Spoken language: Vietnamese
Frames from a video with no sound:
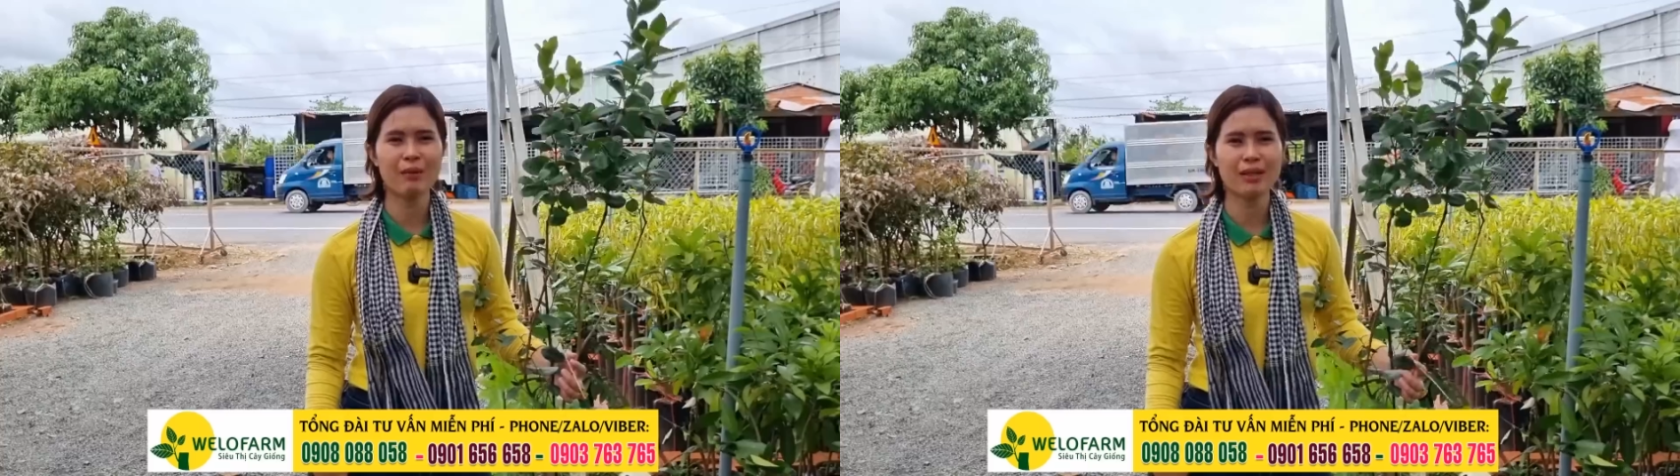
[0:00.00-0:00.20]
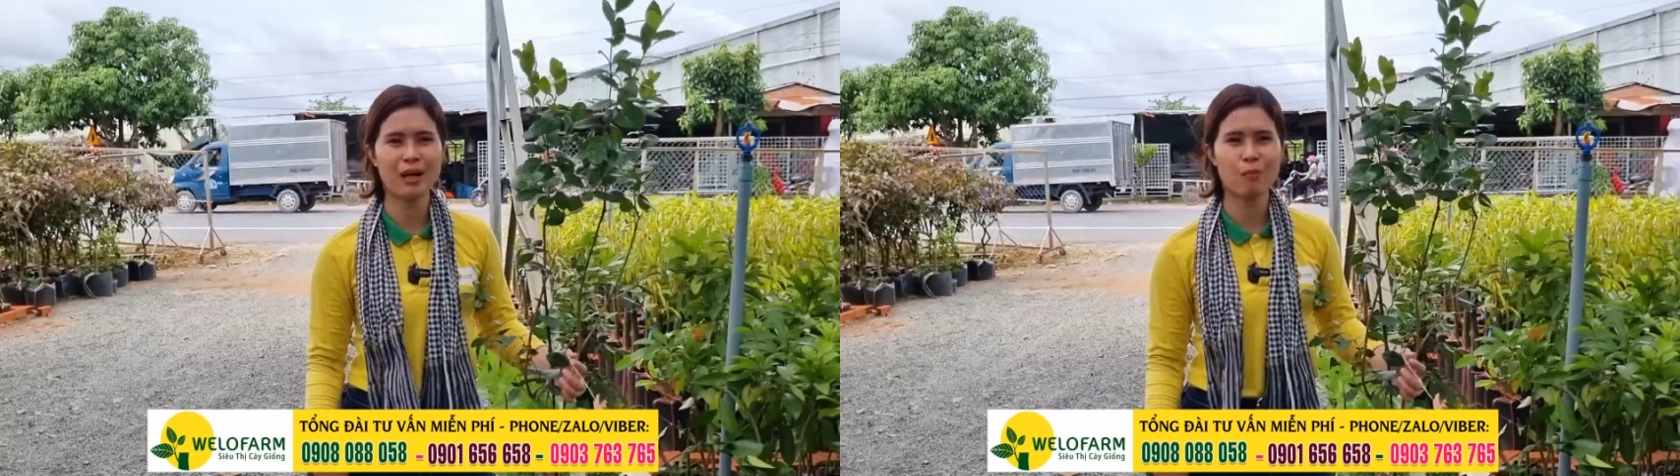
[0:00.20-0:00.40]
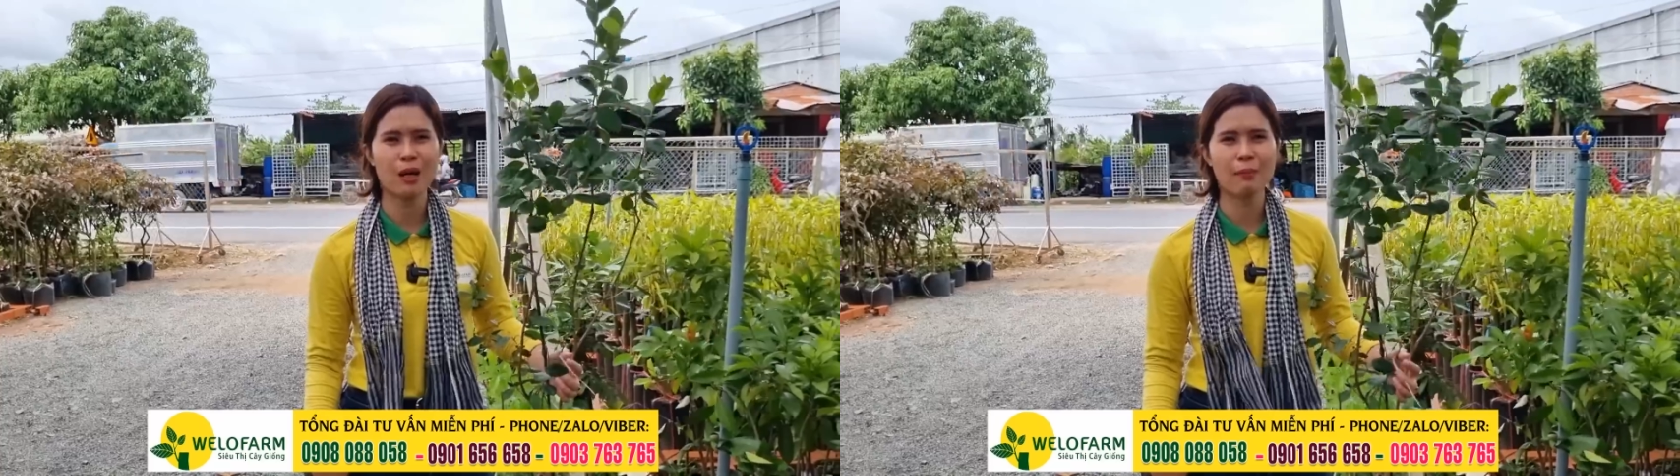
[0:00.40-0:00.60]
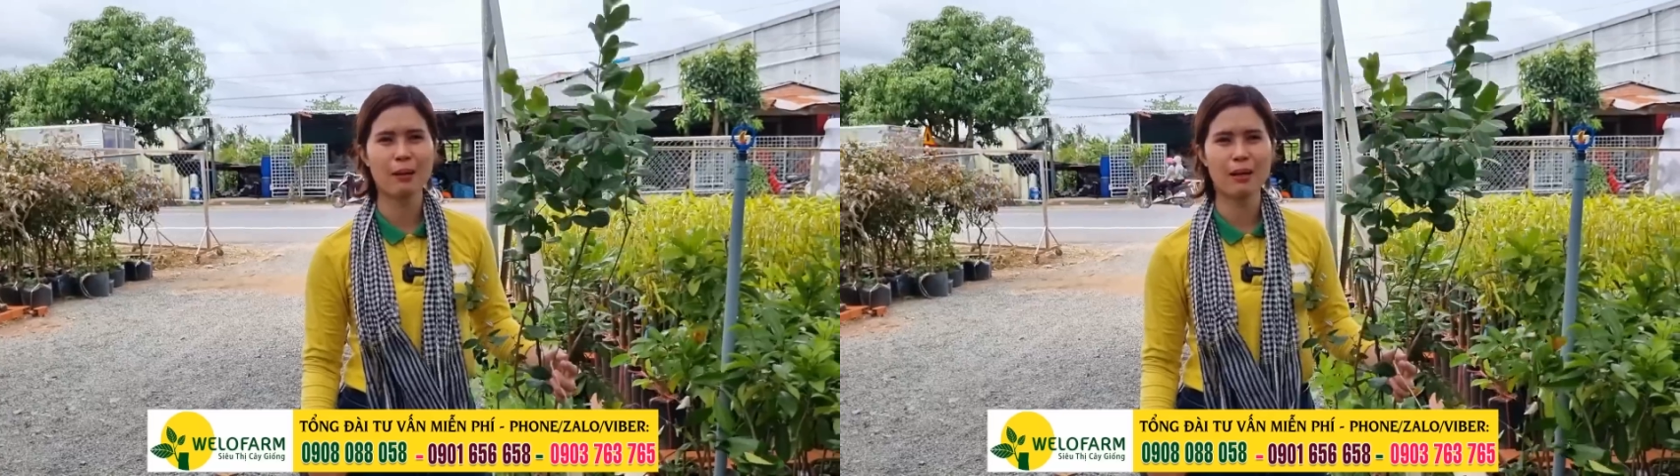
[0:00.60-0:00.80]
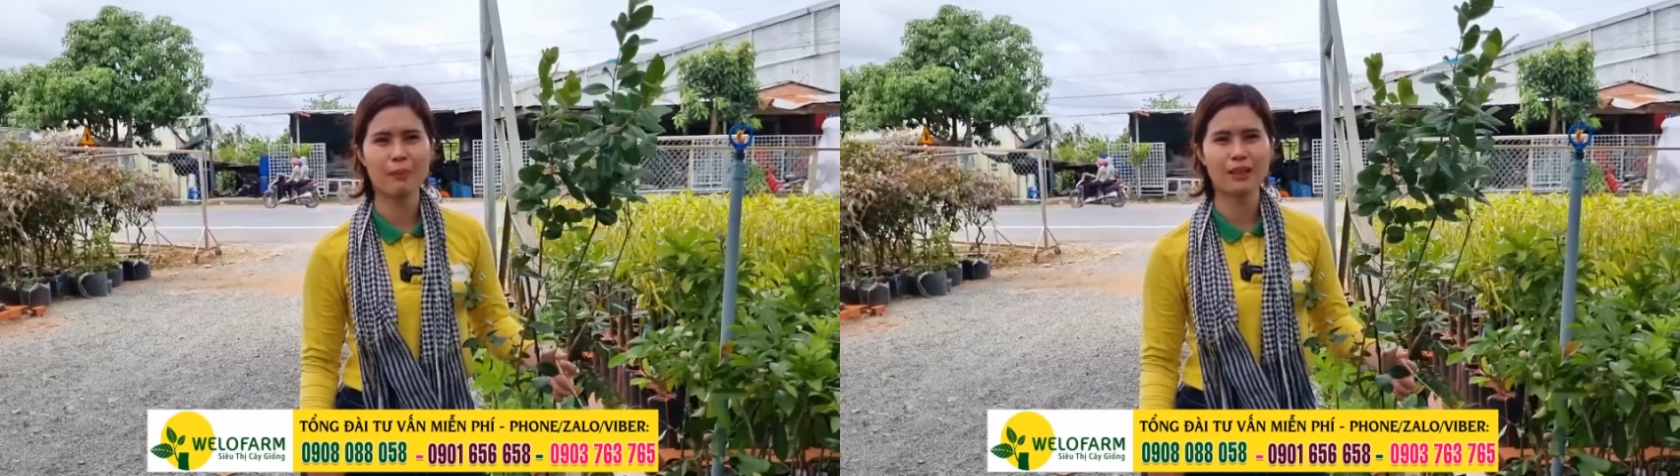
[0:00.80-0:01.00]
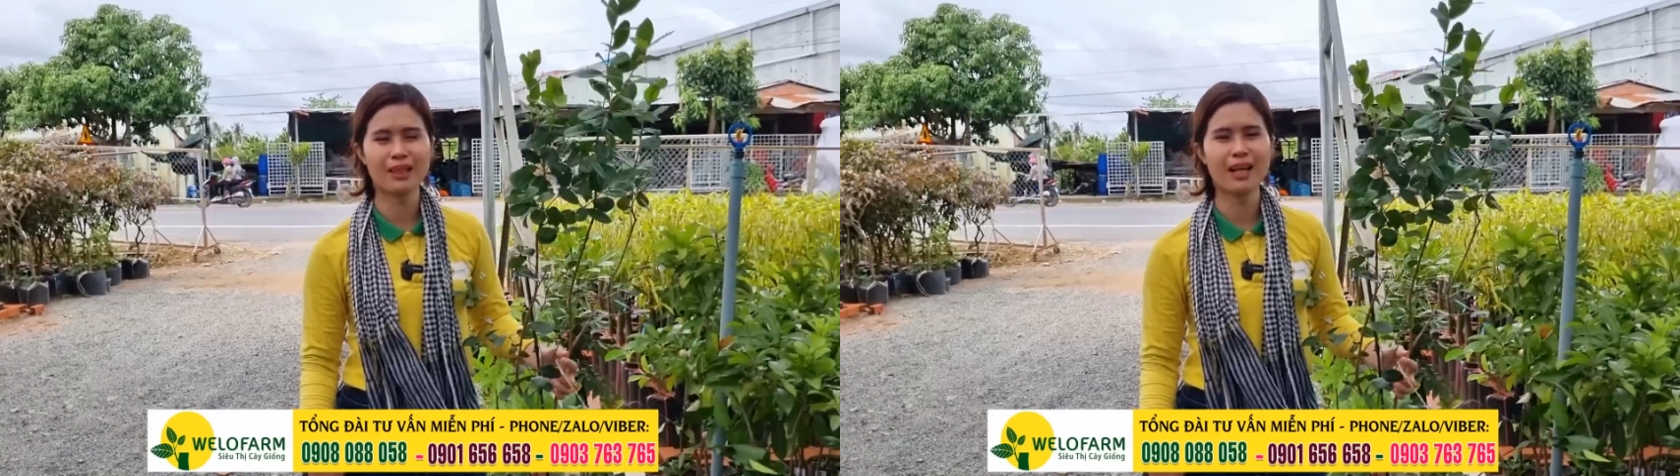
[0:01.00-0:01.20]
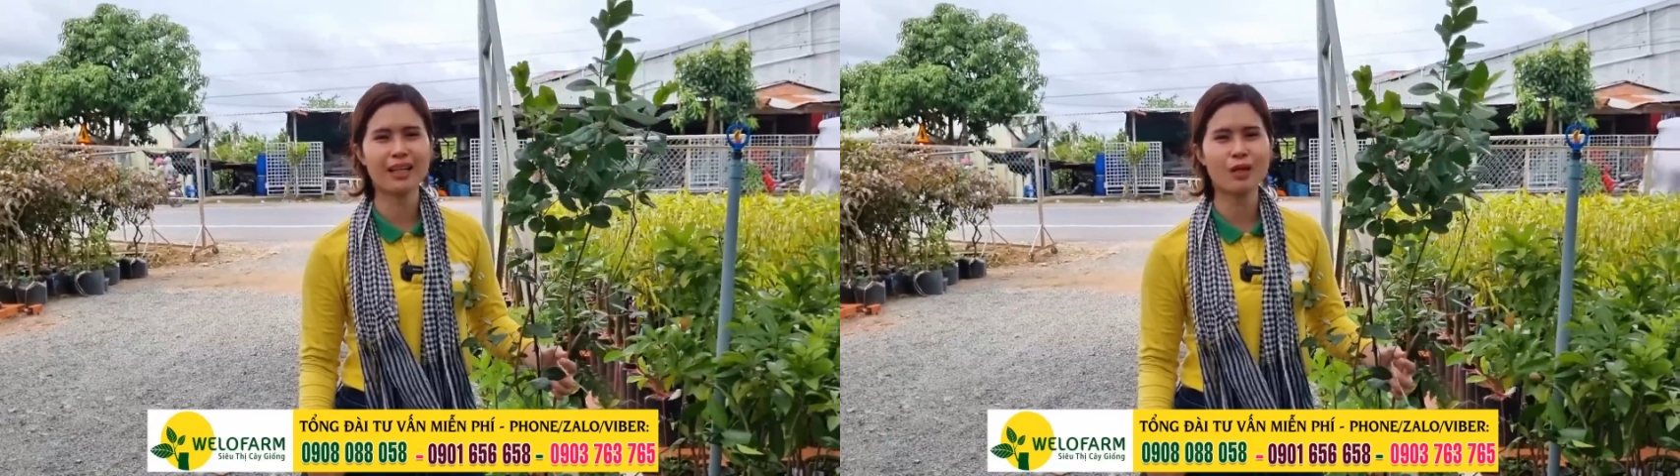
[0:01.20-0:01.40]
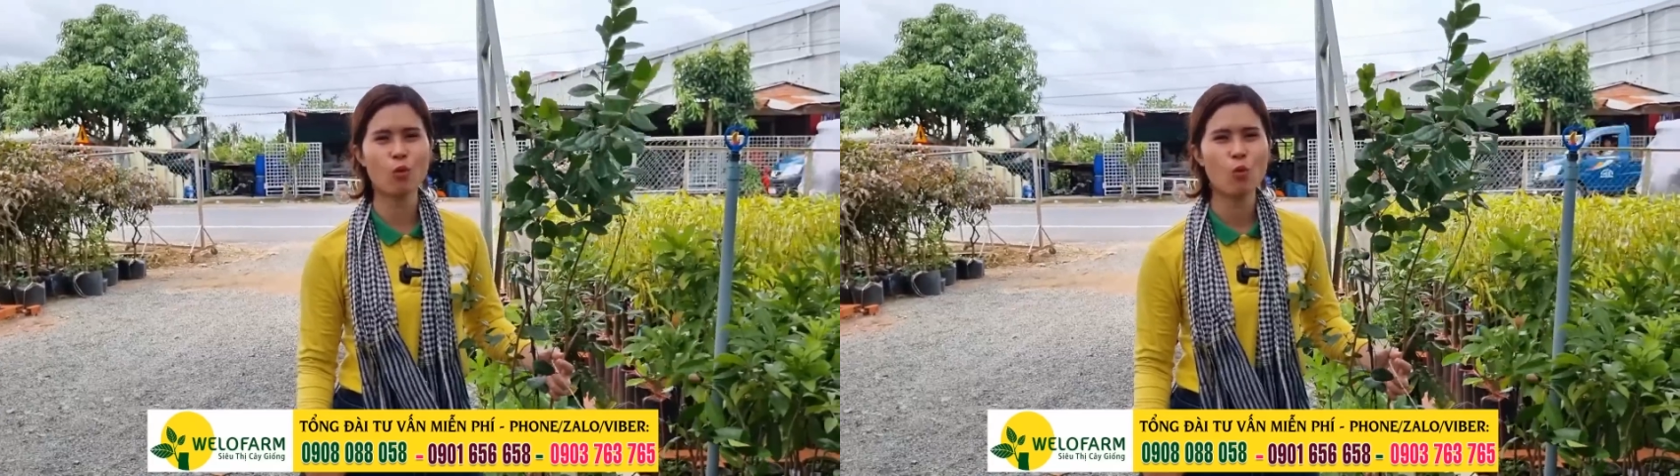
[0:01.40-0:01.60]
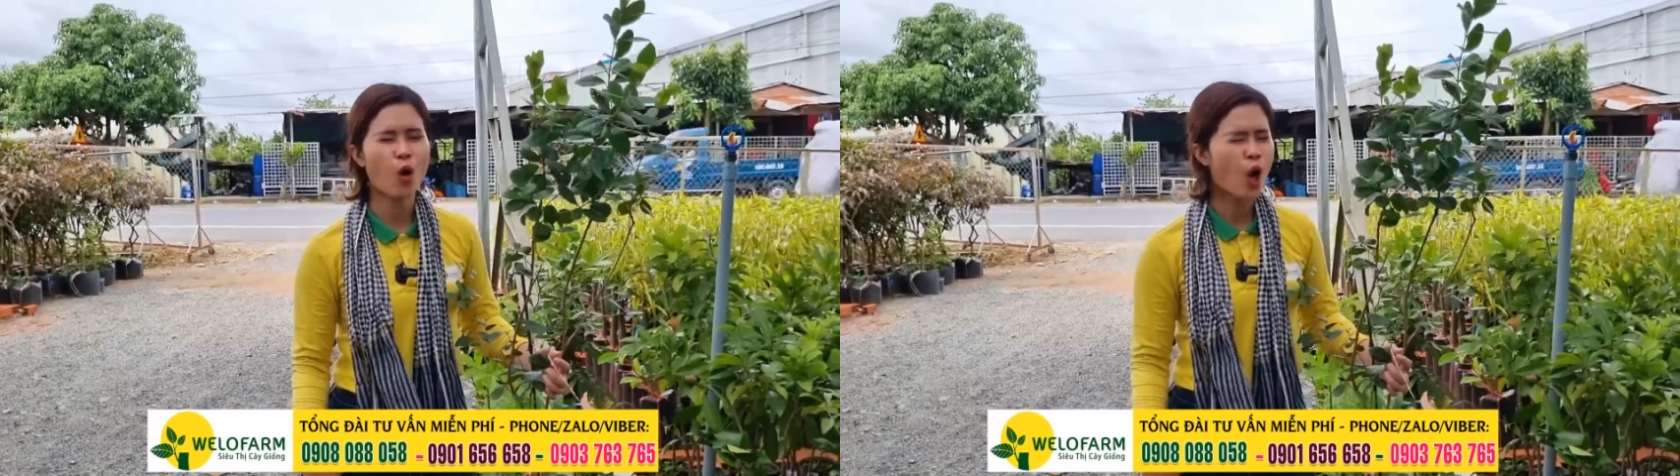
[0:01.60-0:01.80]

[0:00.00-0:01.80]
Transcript: cái bắt đầu mời bạn bè mình tới cái nó